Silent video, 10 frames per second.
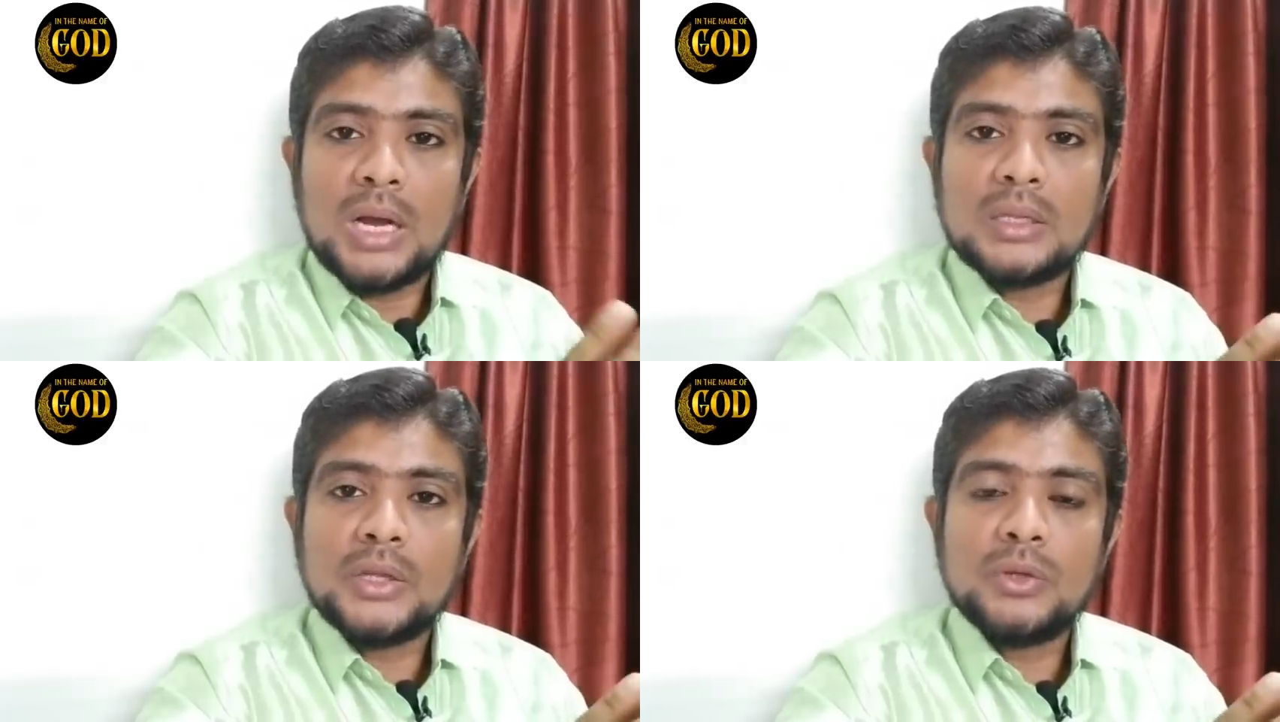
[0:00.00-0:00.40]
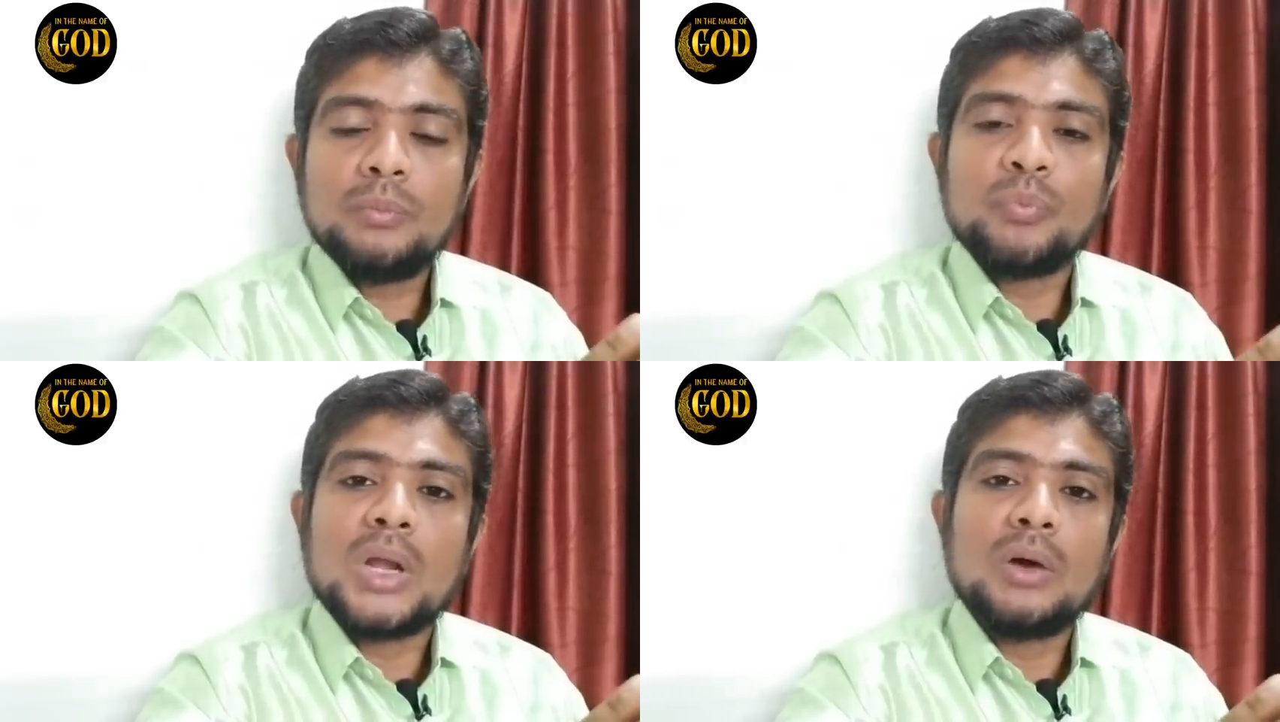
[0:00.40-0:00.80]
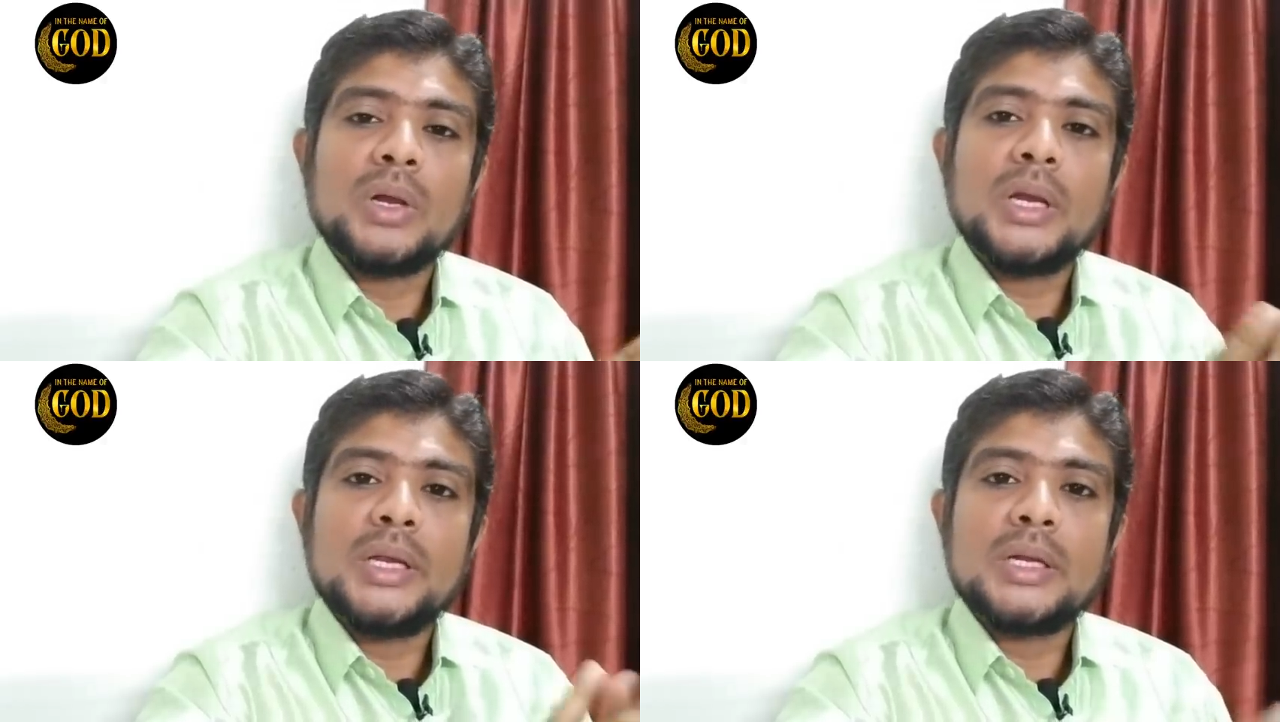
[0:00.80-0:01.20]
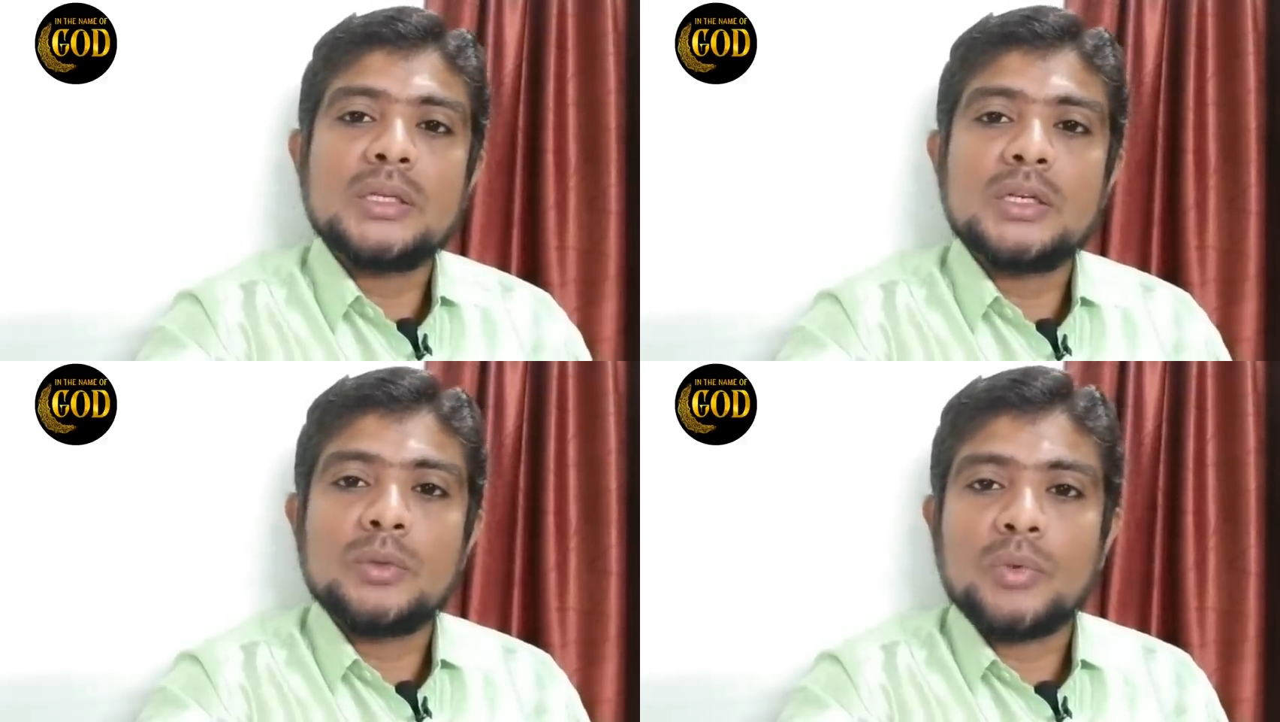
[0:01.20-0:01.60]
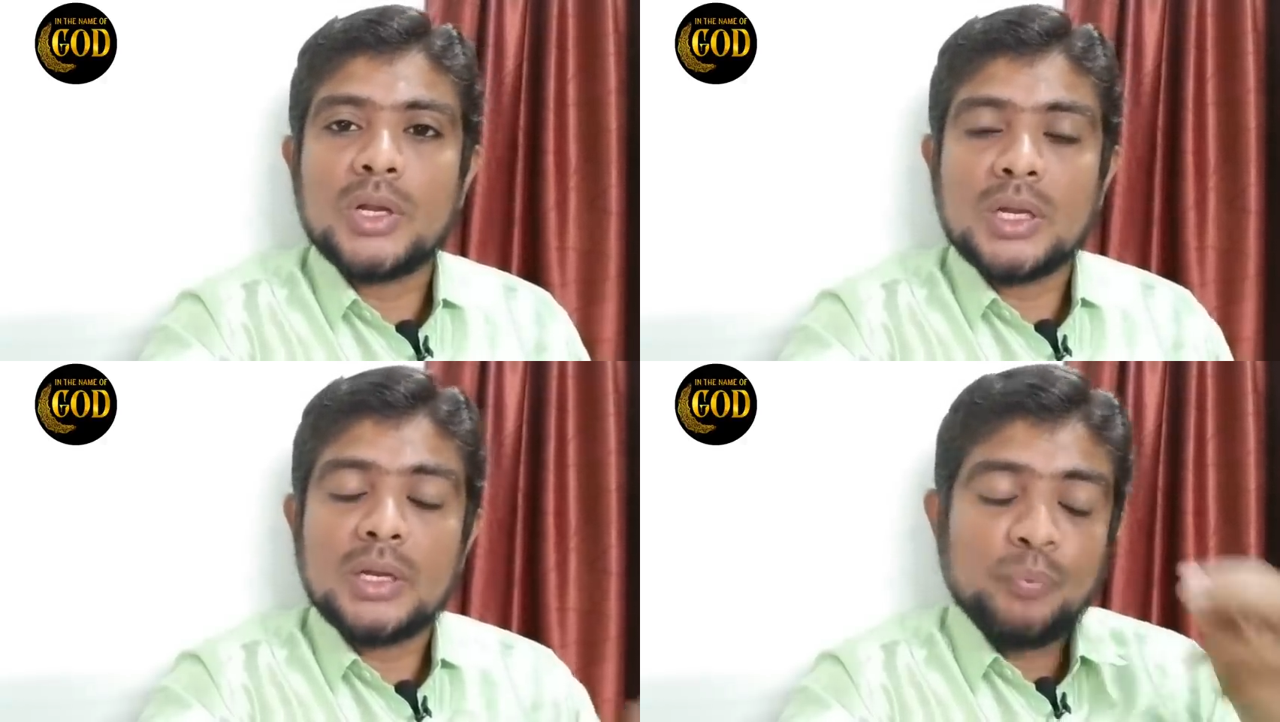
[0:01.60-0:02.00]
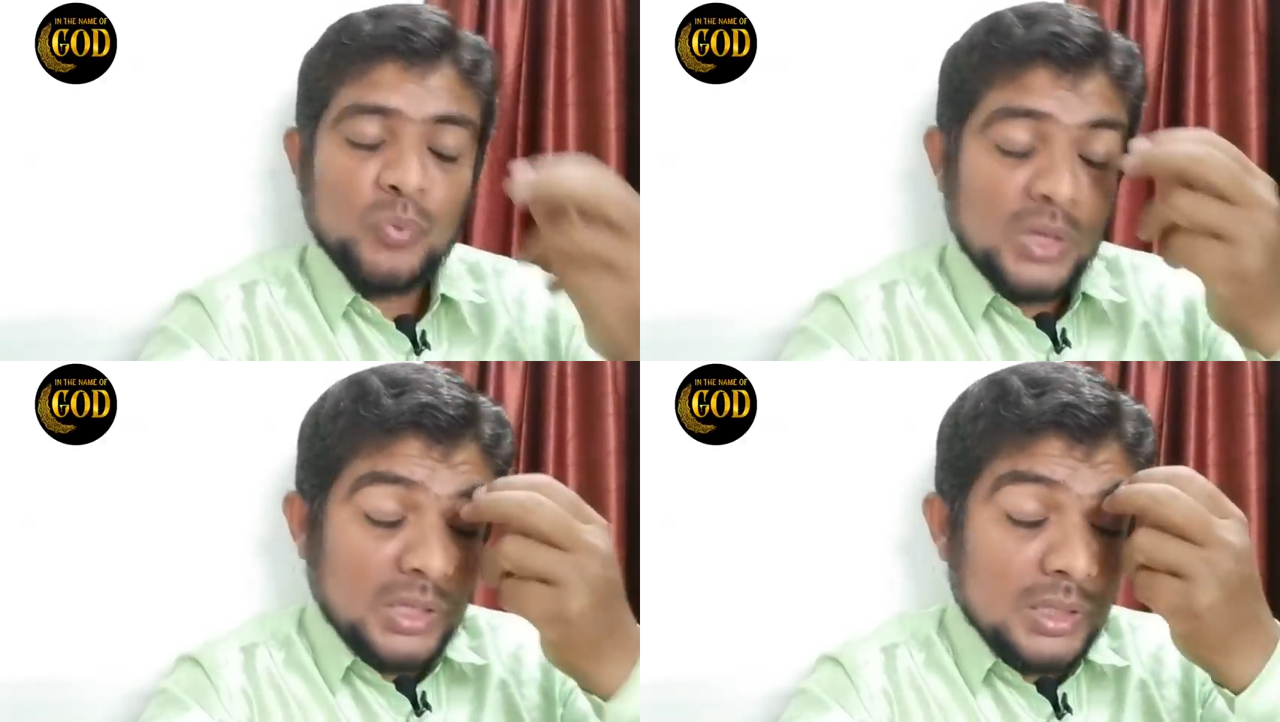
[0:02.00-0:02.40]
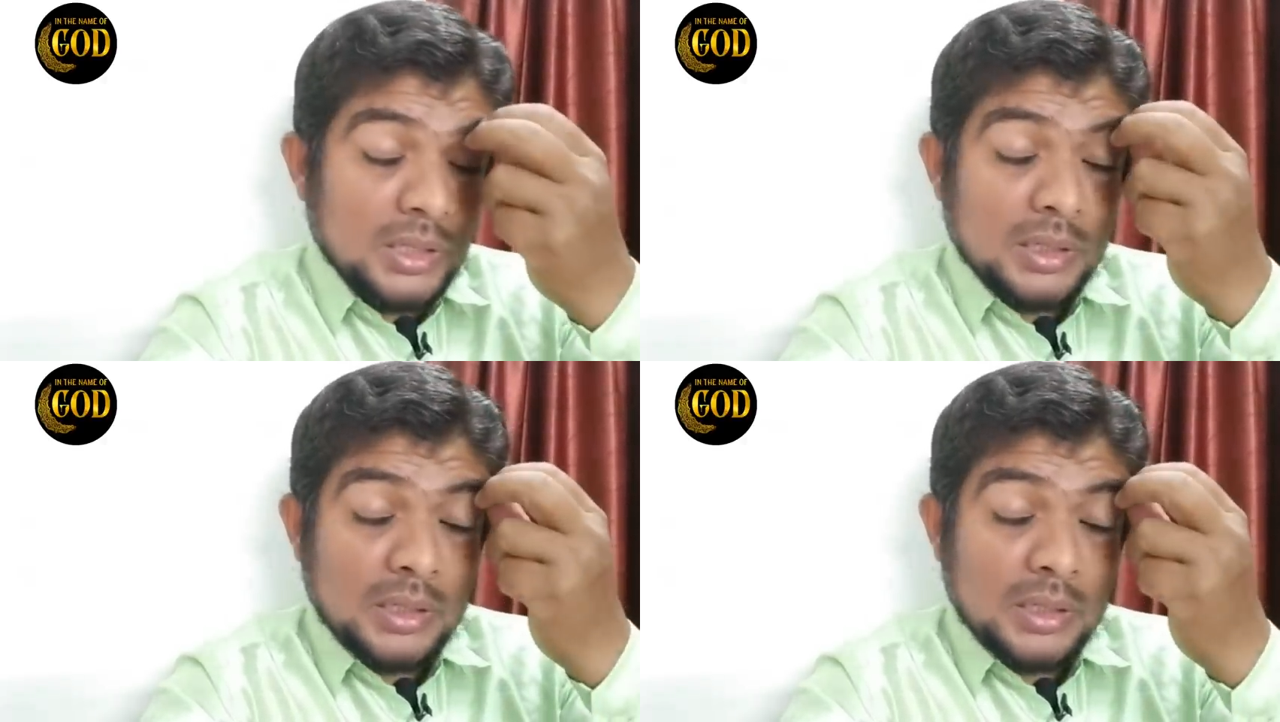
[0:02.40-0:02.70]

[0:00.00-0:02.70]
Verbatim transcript: அதையும் அவங்க எடுத்துக்கிட்டு போனாங்க இதில்